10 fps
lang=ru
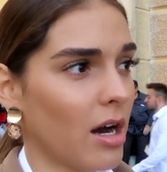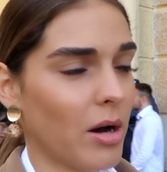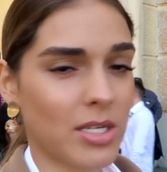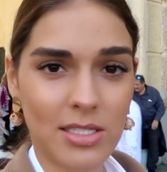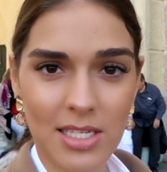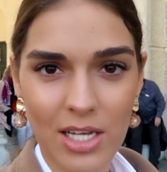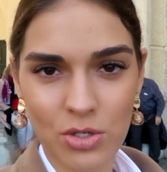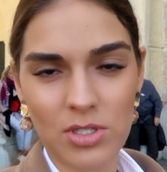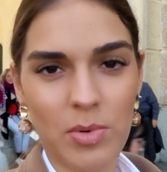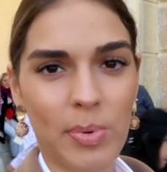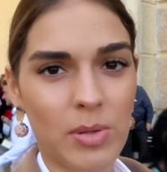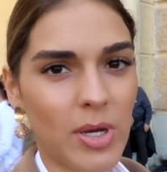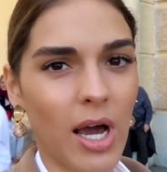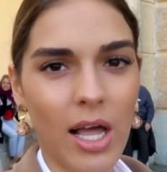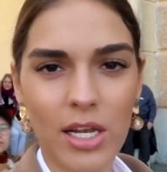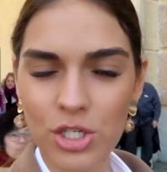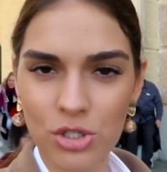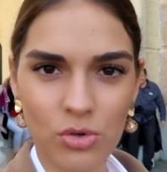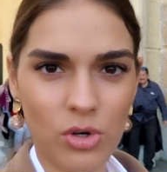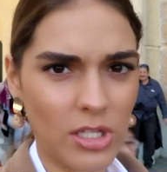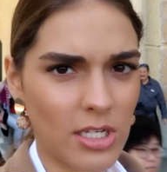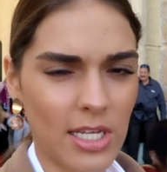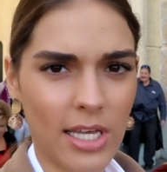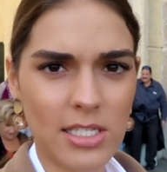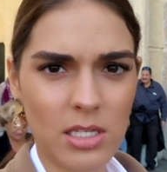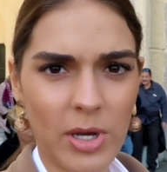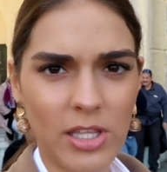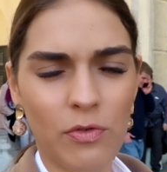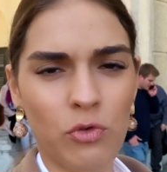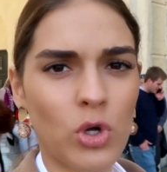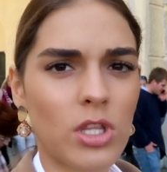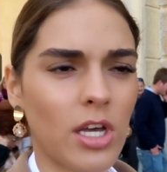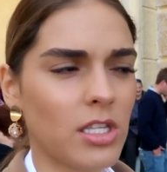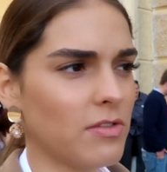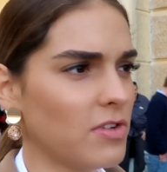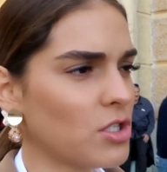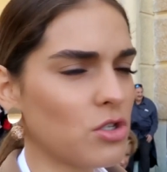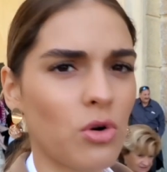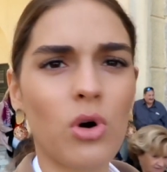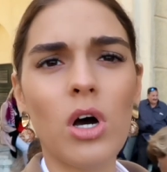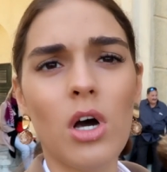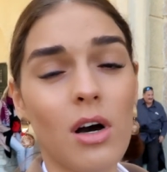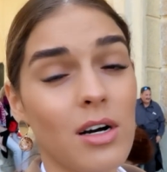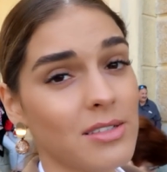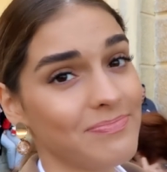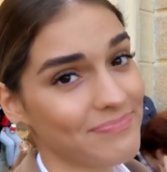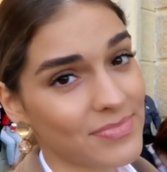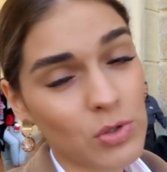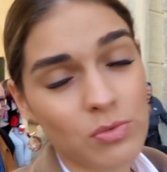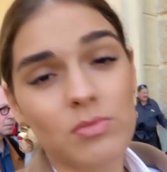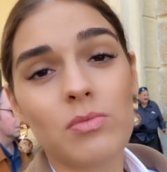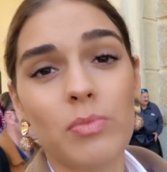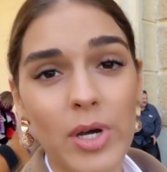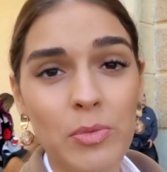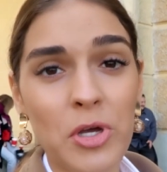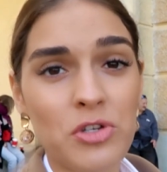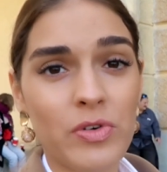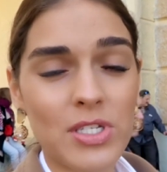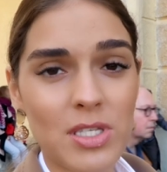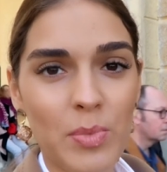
А, сразу к тебе подбегали, что нельзя не снимать ни фото, ни видео. Ну, поэтому я ничего не